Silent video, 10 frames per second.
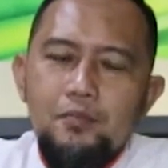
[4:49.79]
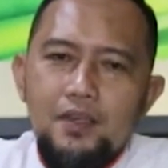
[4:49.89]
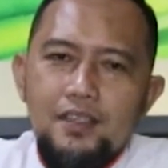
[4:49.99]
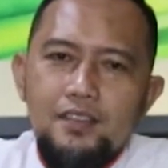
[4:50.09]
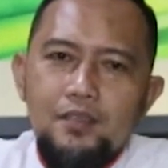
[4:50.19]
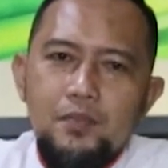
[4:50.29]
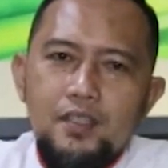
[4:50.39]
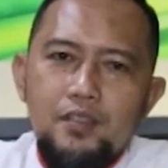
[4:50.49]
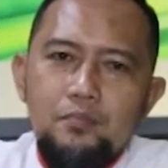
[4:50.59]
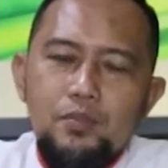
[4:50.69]
berhasil
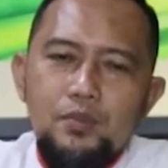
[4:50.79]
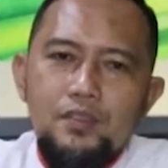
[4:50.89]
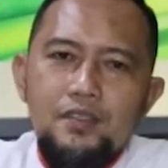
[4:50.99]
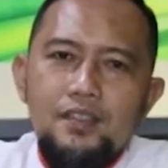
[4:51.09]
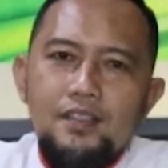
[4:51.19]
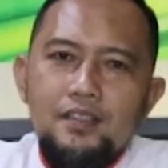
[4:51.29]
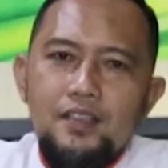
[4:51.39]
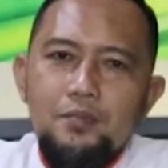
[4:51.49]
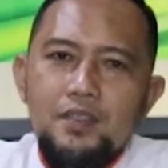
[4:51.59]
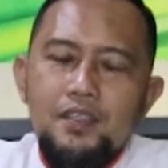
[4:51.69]
menghimpun dan